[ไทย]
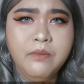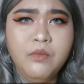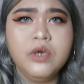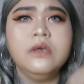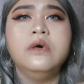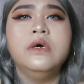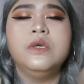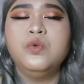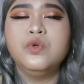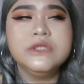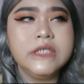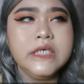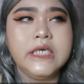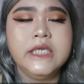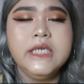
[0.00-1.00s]
ทั้งหมดเลยทุก
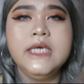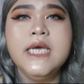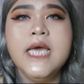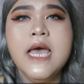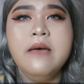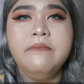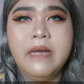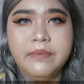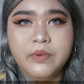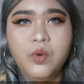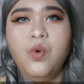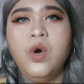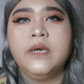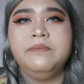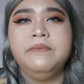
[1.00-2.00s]
สีที่แบบข
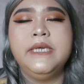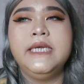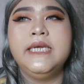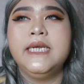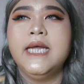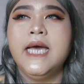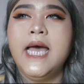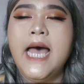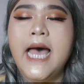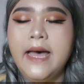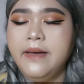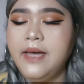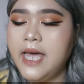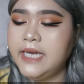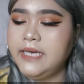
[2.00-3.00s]
วดมีนะคะ
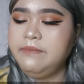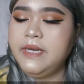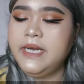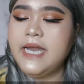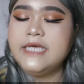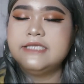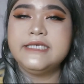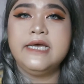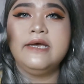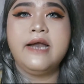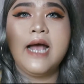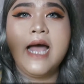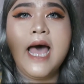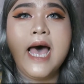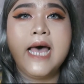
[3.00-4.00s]
อันนี้ไม่แน่ใจ
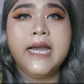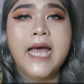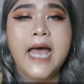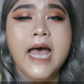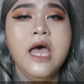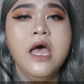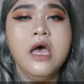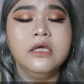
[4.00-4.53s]
ราคานะคะ